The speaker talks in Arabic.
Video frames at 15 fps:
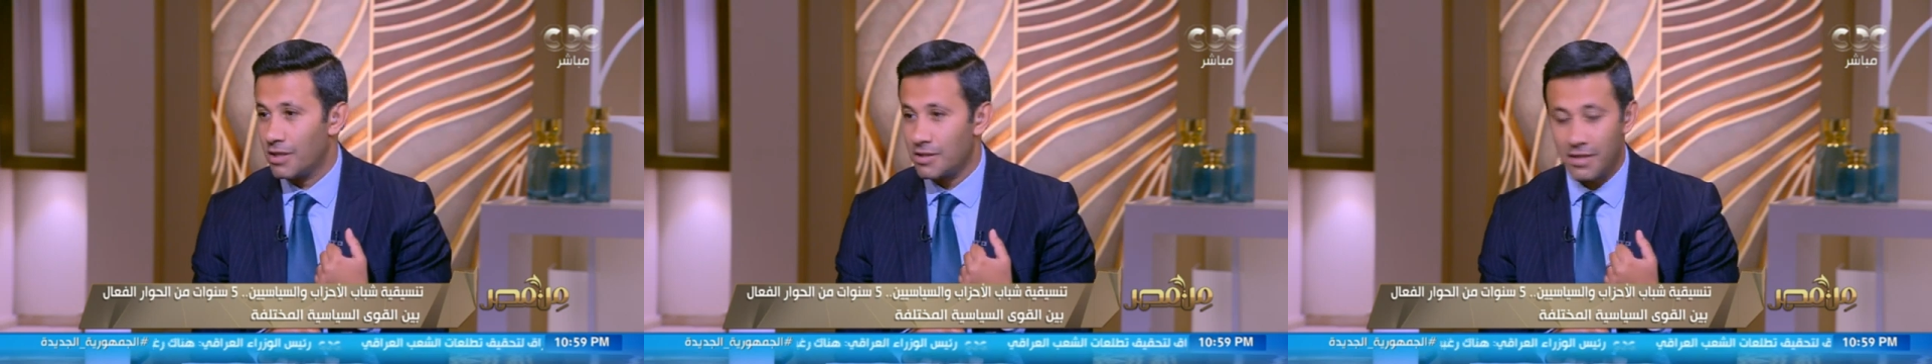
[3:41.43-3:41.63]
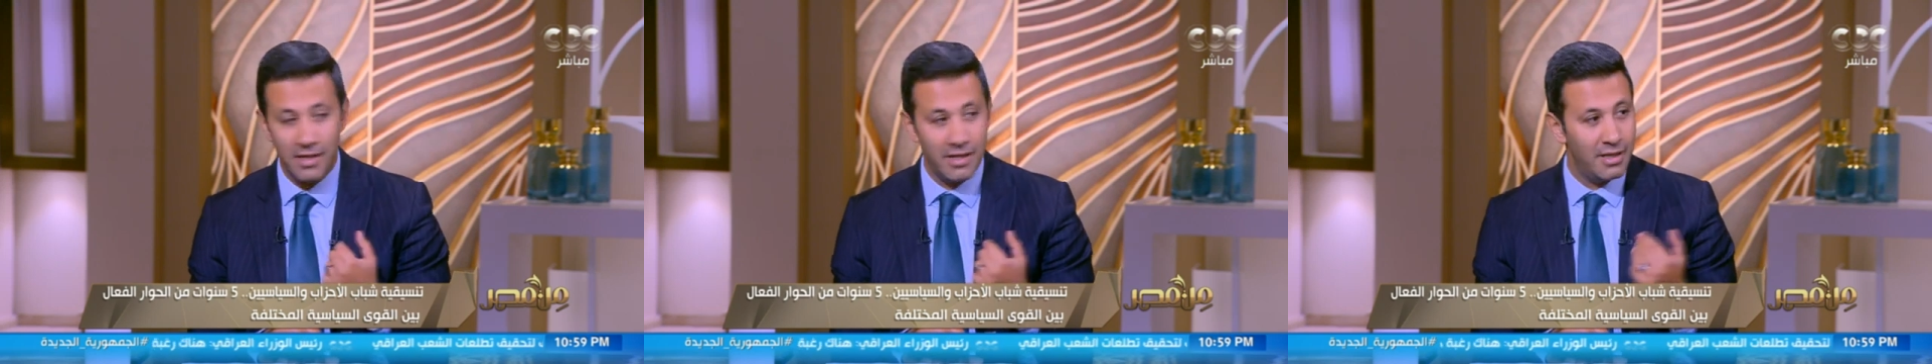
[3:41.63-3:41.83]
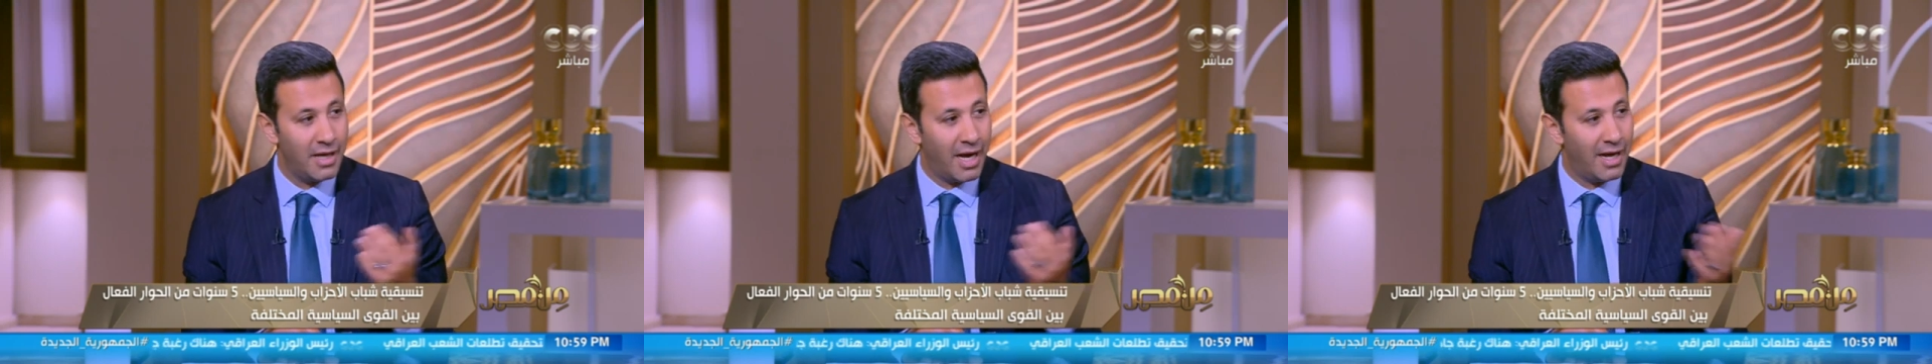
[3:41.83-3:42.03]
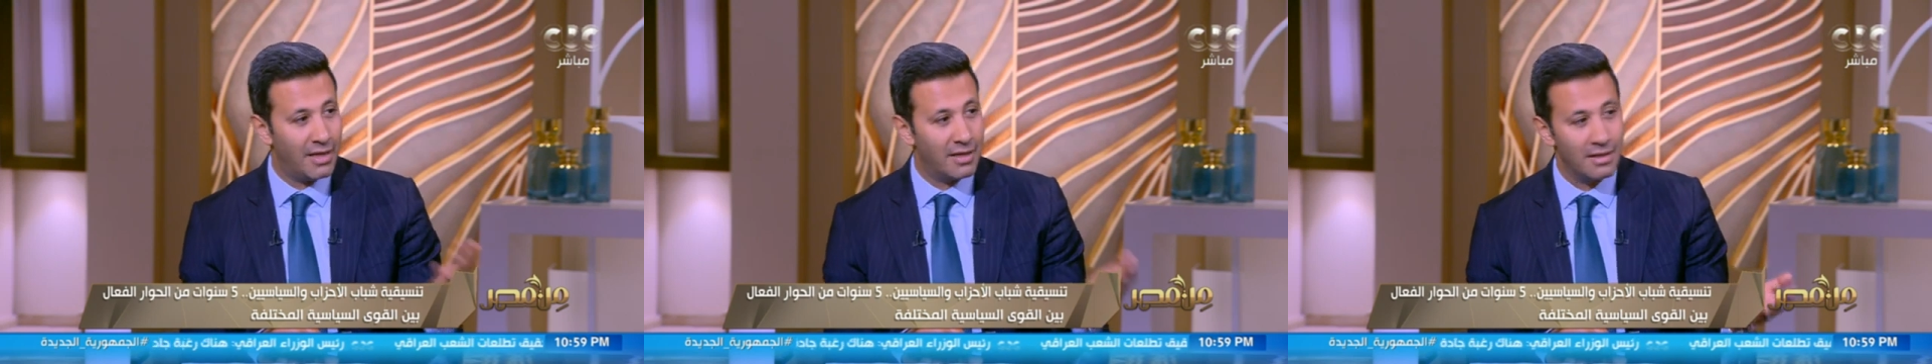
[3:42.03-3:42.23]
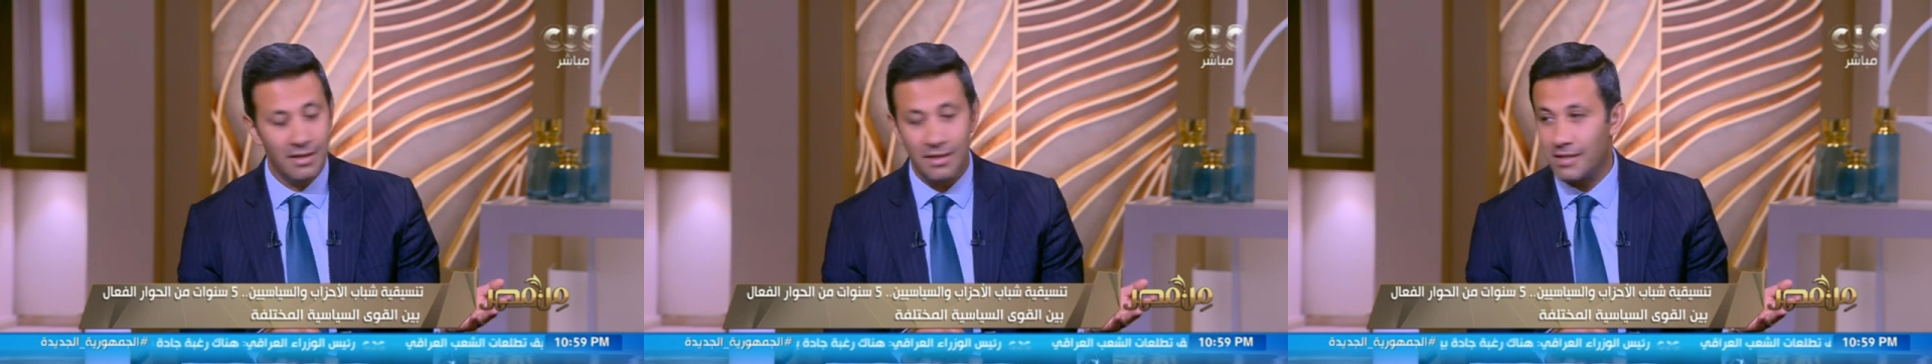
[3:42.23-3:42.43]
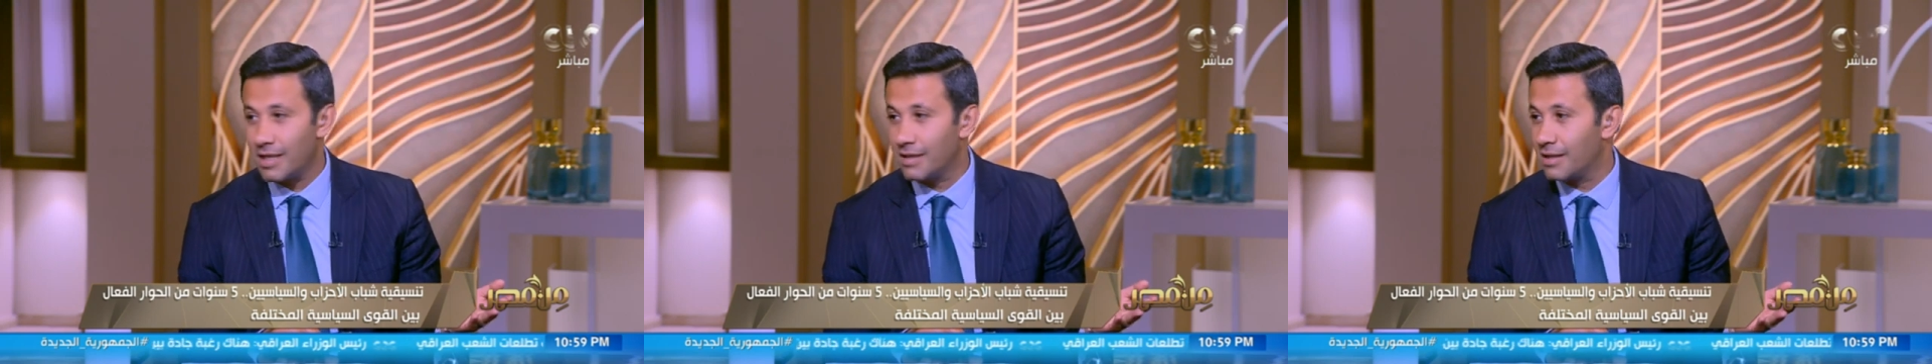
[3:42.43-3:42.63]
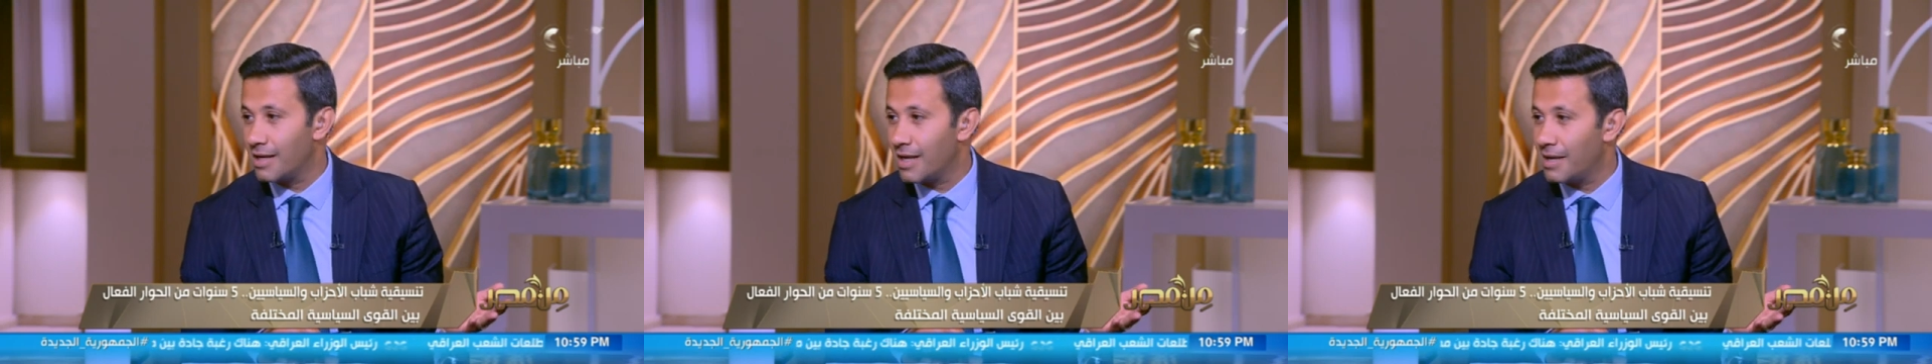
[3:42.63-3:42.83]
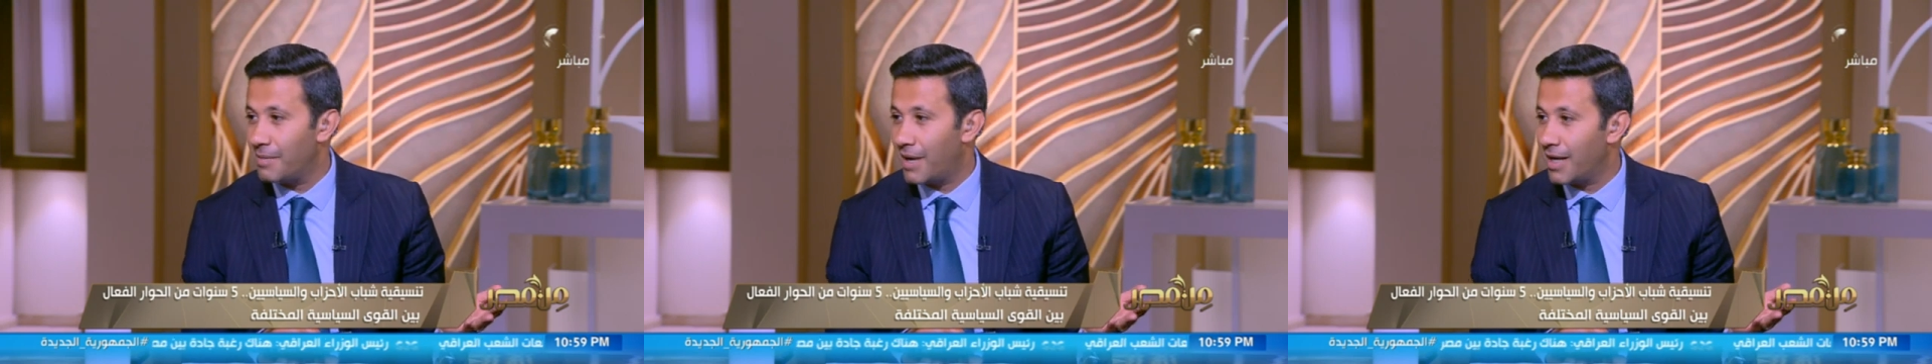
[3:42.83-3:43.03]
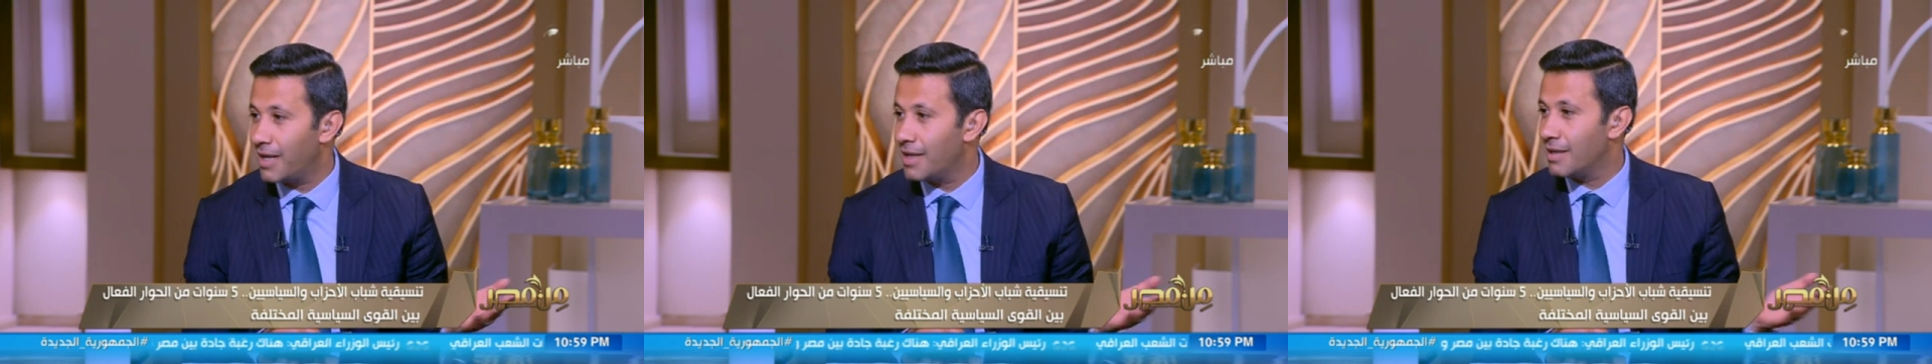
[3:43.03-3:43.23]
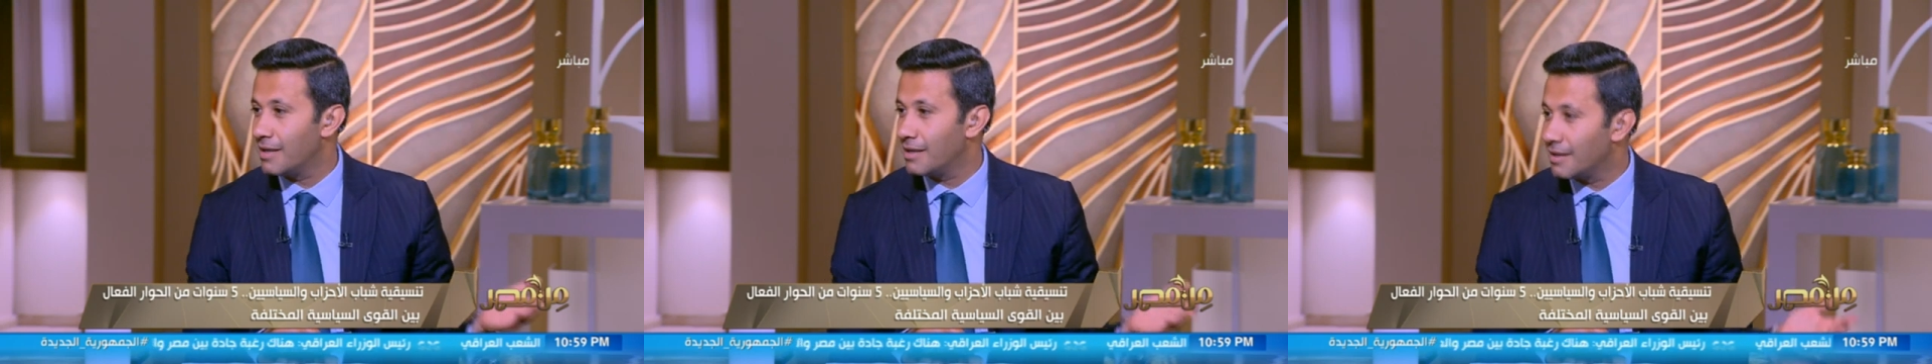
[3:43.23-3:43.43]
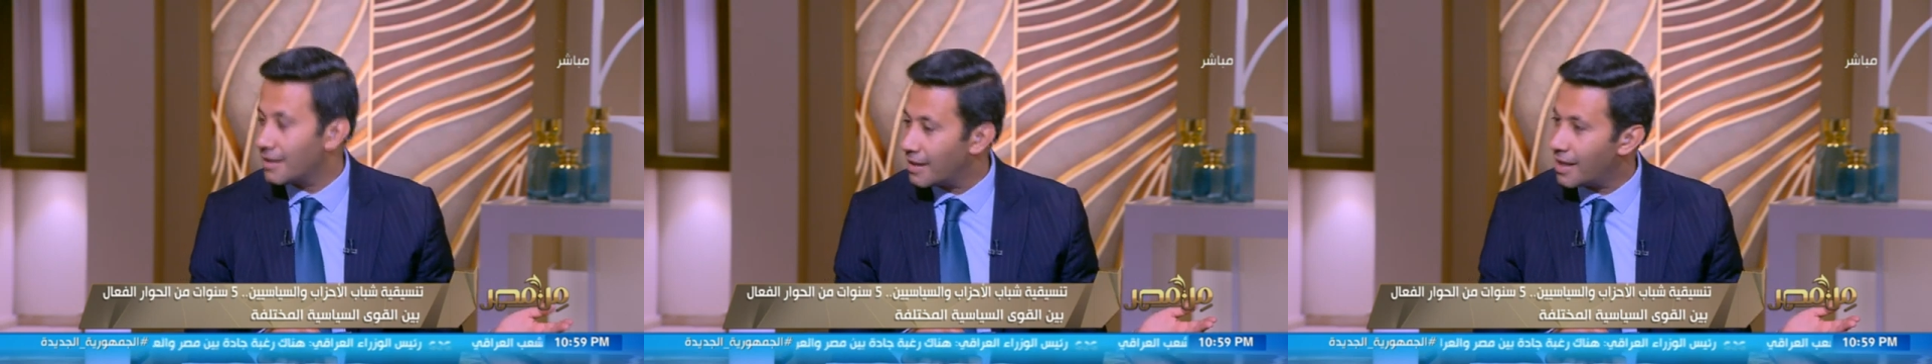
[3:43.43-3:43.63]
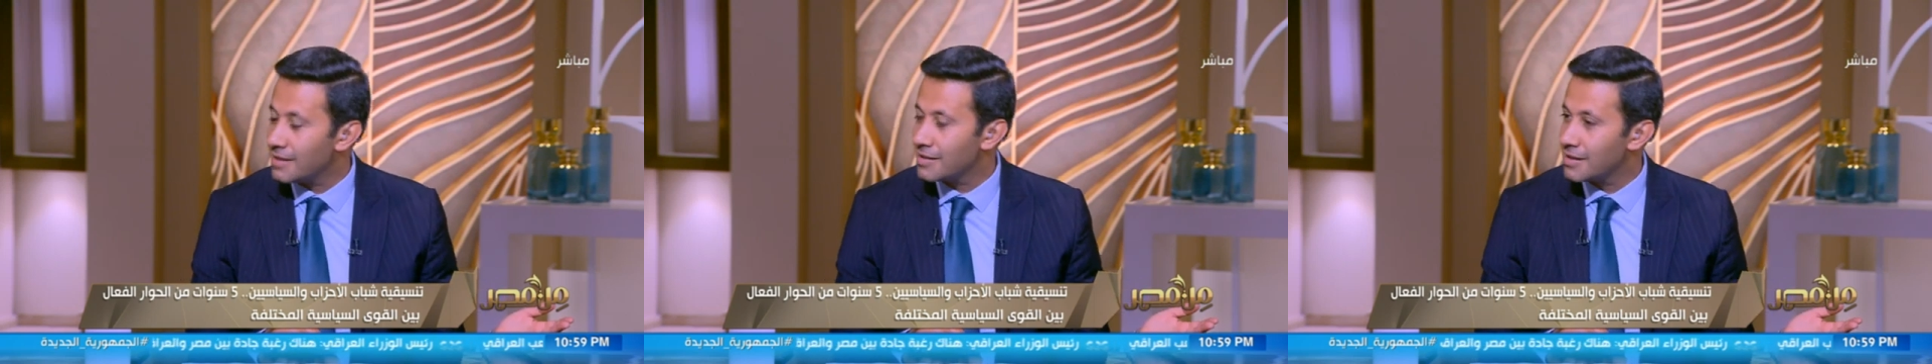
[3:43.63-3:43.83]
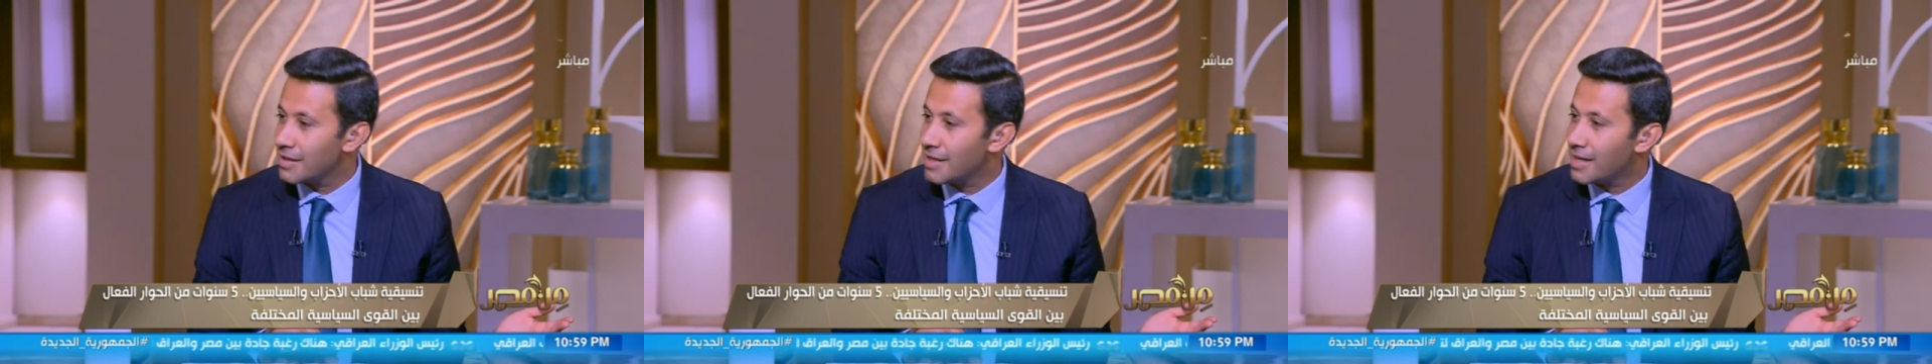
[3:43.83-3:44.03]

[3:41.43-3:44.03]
نظري عن سياده النائب علاء عن